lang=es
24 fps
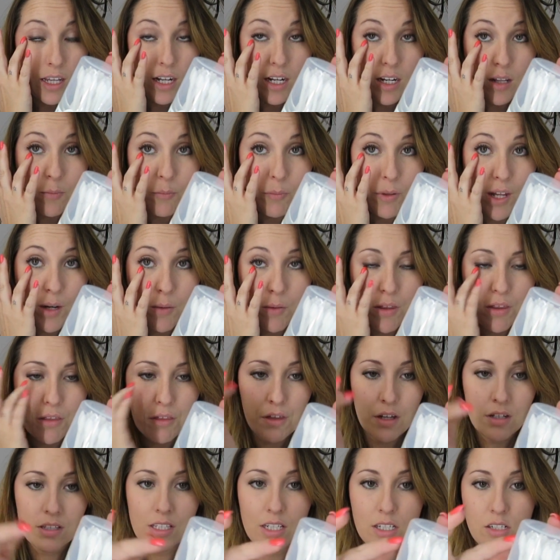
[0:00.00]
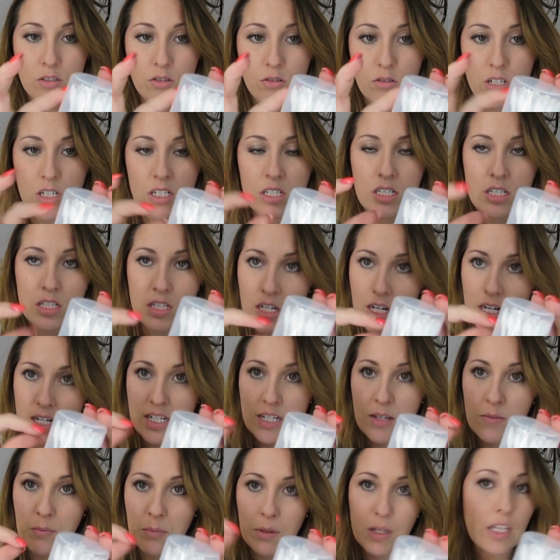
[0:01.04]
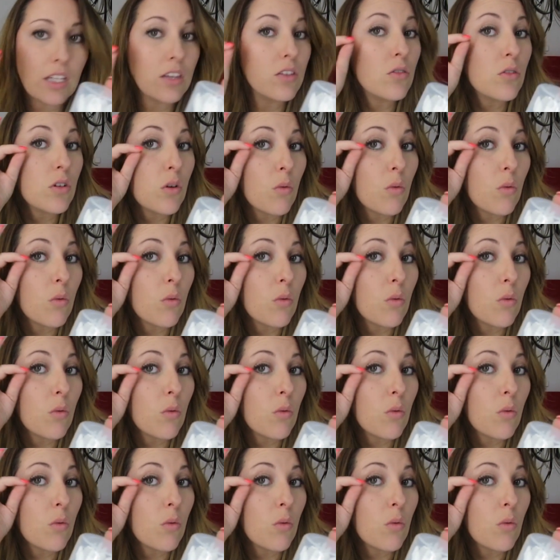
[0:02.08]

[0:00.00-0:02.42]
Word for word: limpiar bien ciertas zonas y ser así en piquito